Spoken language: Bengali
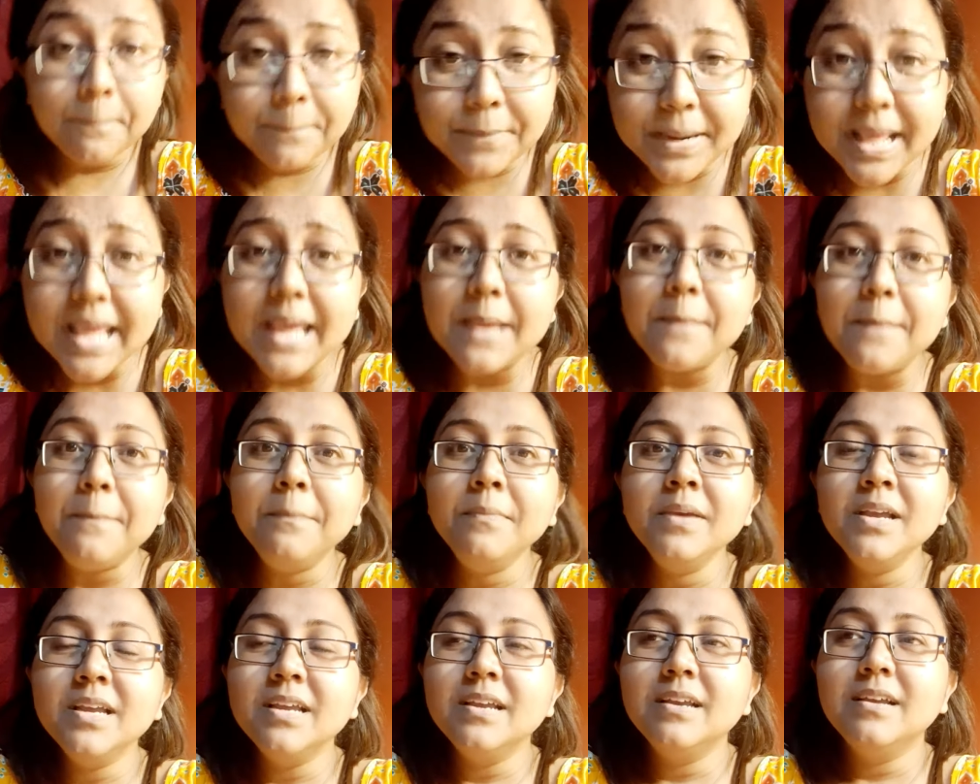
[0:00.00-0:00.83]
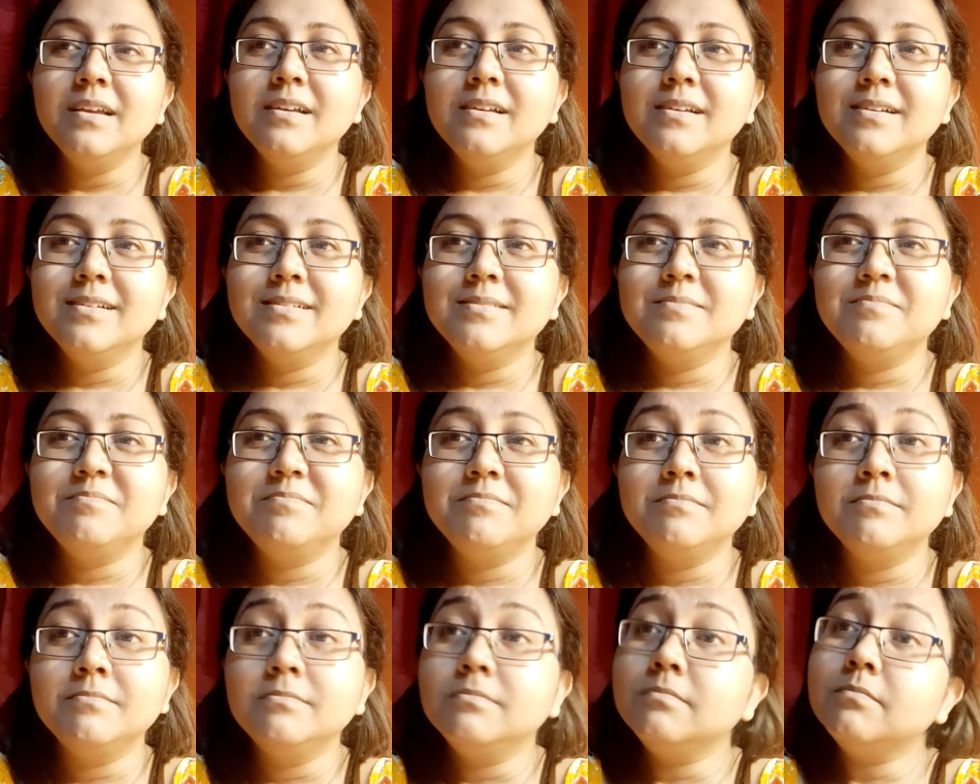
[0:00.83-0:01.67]
প্রেম
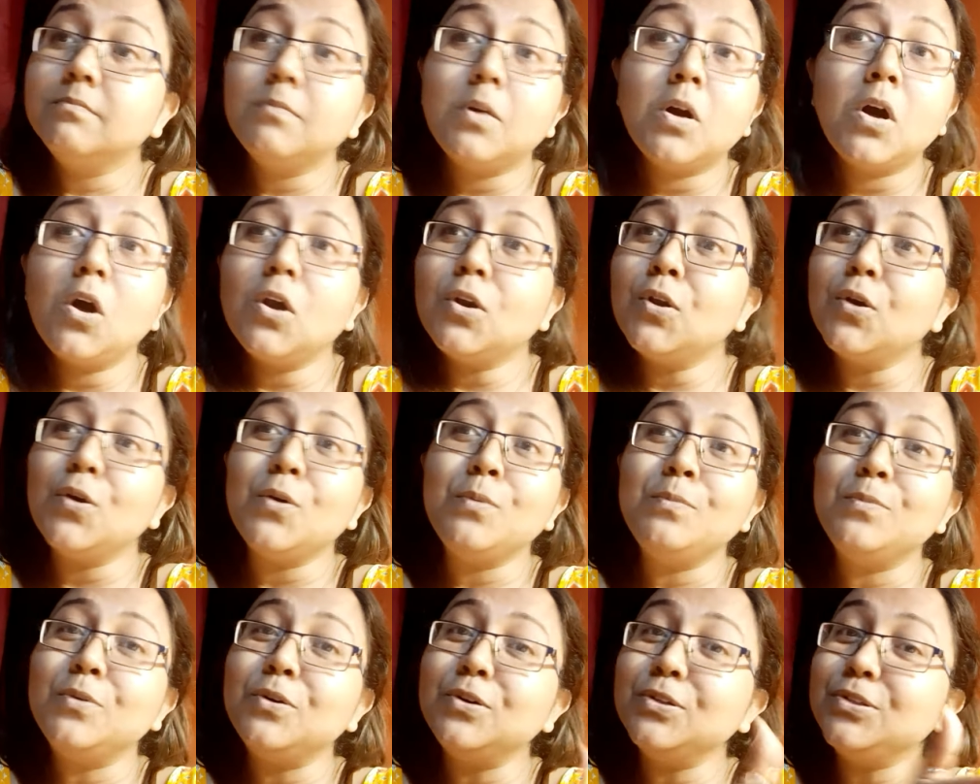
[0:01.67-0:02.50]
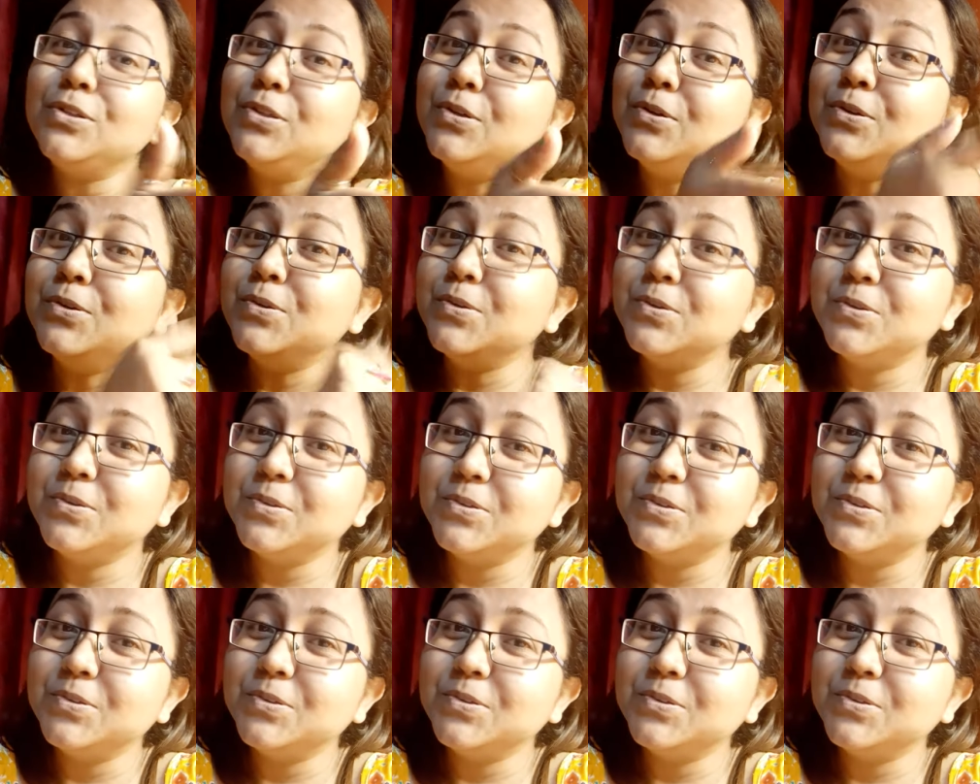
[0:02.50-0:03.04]
বড় মধু